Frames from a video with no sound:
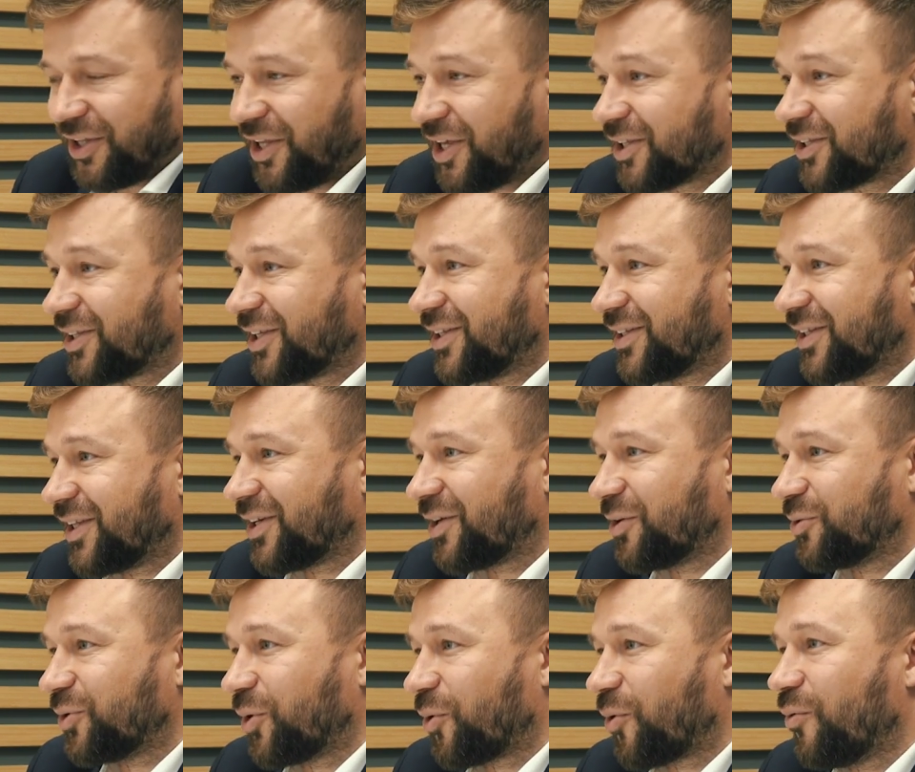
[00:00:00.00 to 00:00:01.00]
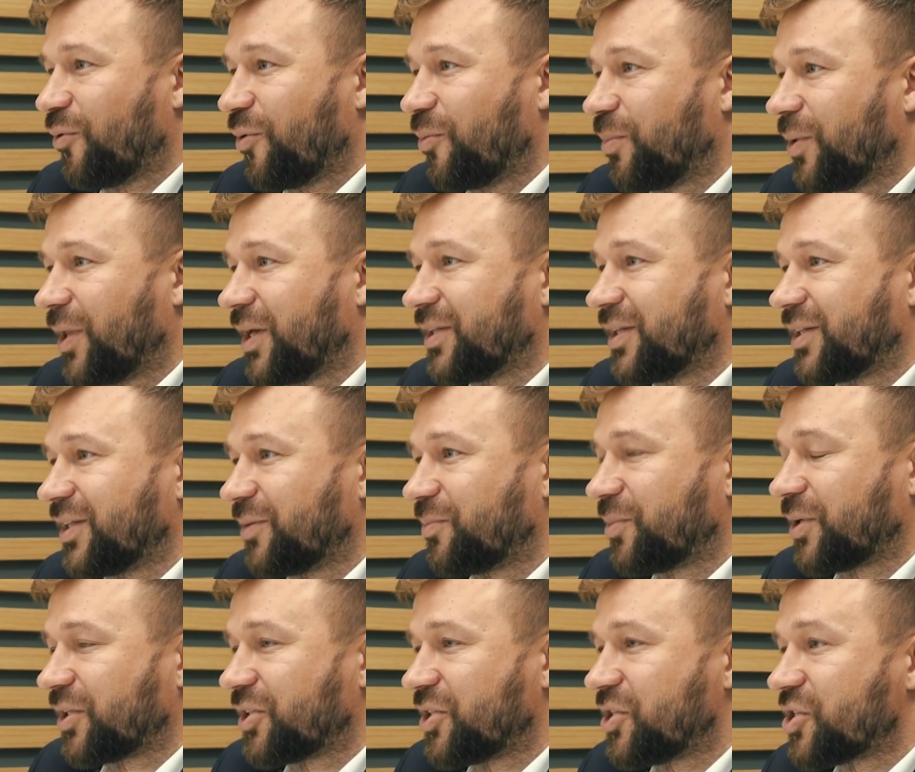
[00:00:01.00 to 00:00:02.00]
нет так, такого плана, да,
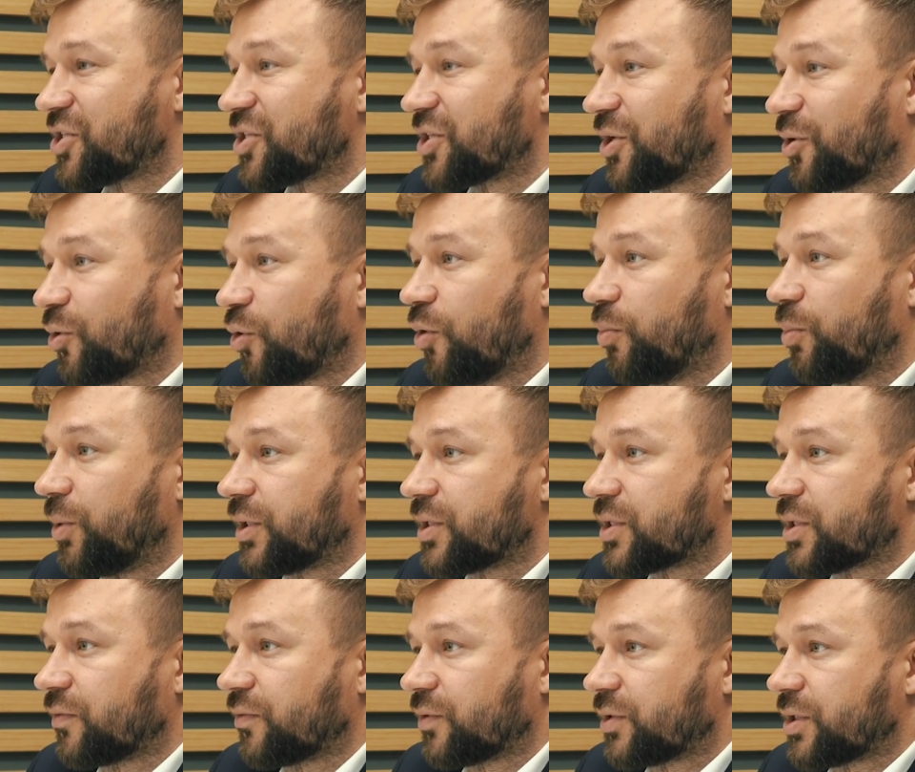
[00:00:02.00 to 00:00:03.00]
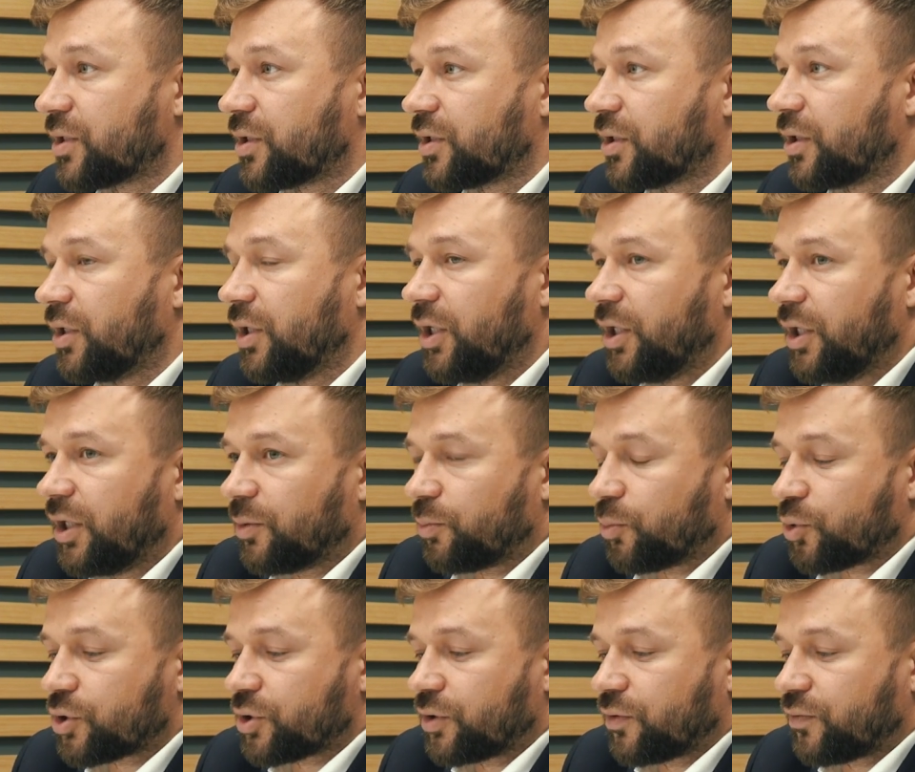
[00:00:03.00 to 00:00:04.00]
практически комплексов, где
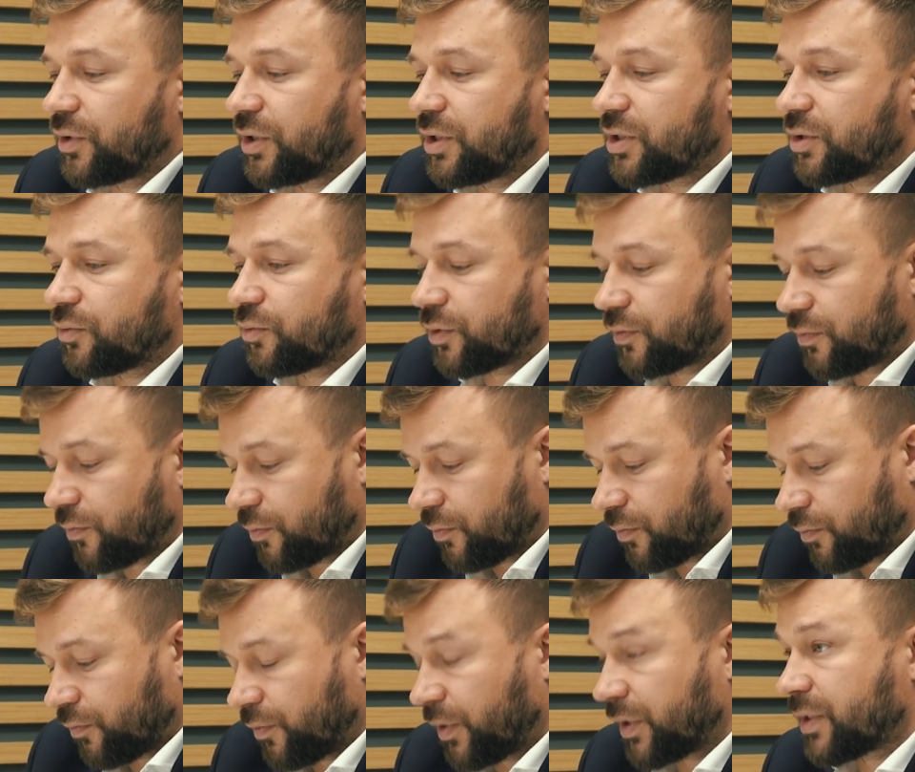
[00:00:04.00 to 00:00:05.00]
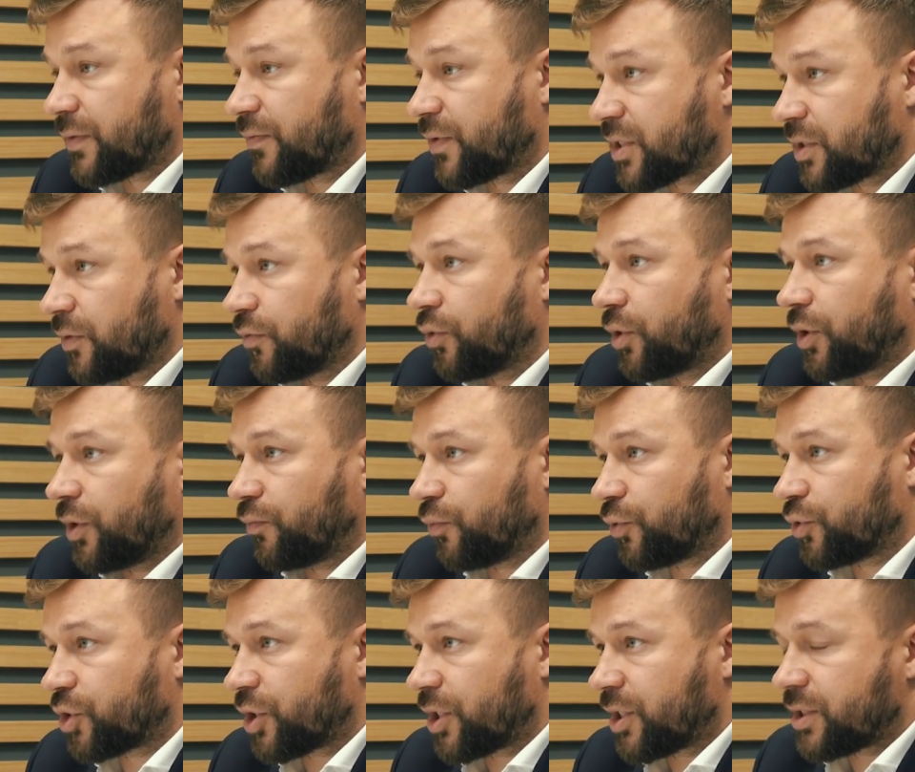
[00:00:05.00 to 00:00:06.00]
можно выйти вот в, в основной
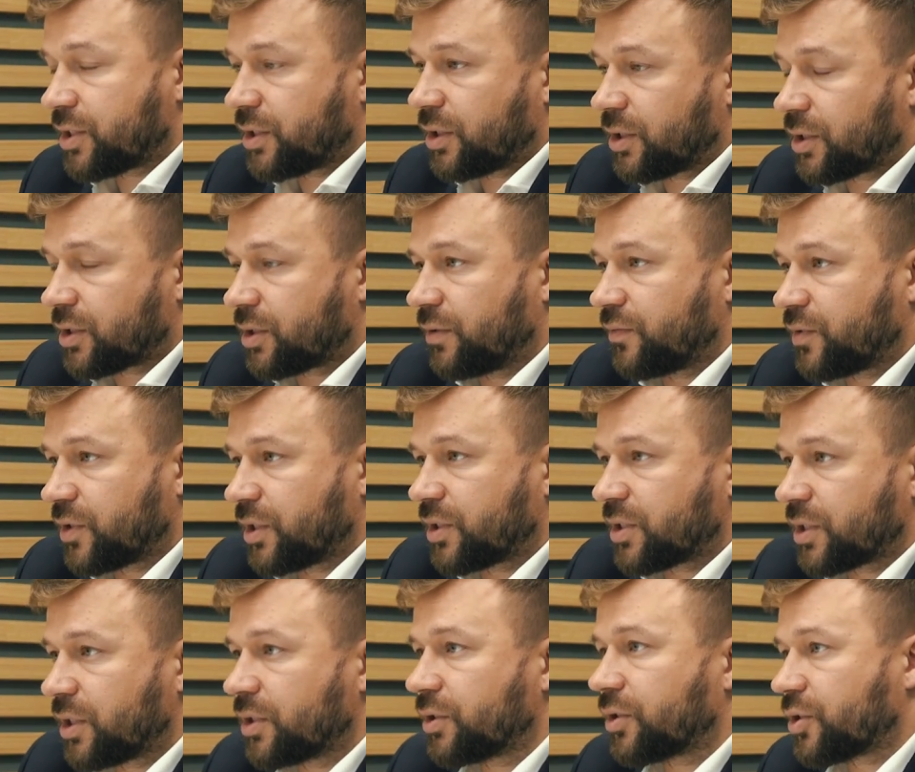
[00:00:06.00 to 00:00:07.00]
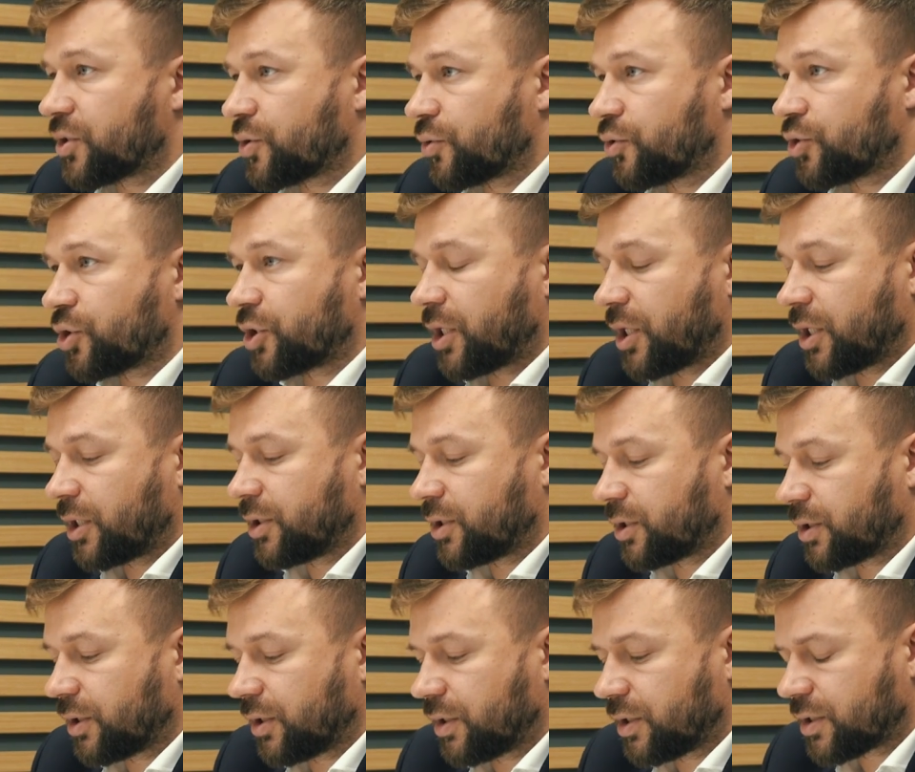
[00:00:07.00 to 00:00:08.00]
его части, если взять центр Сочи,
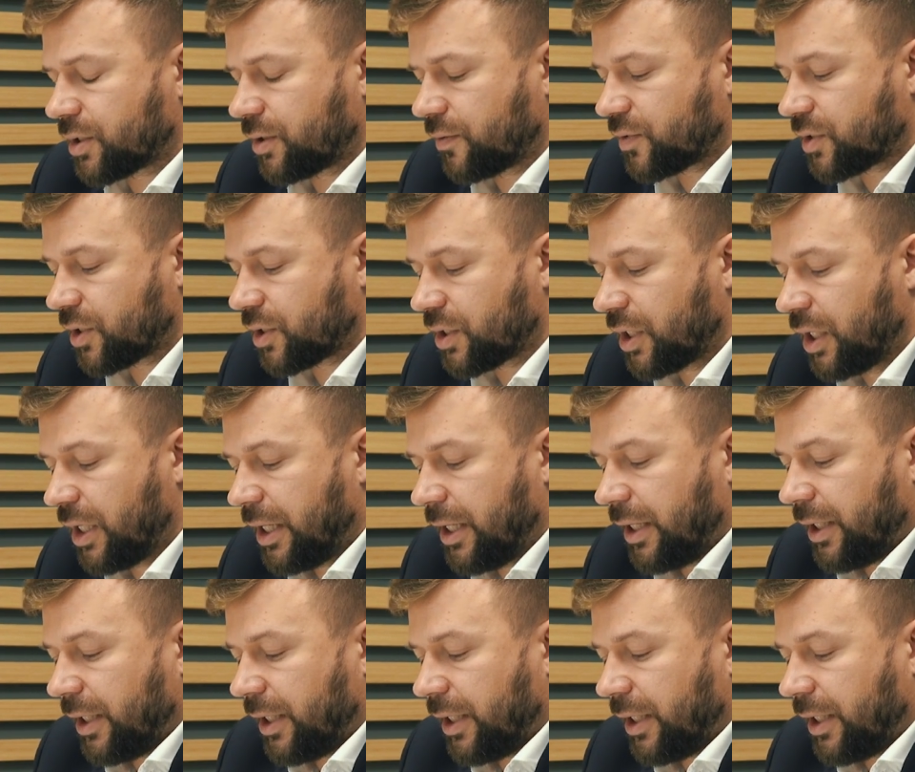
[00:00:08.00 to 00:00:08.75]
Адлер, да, если взять,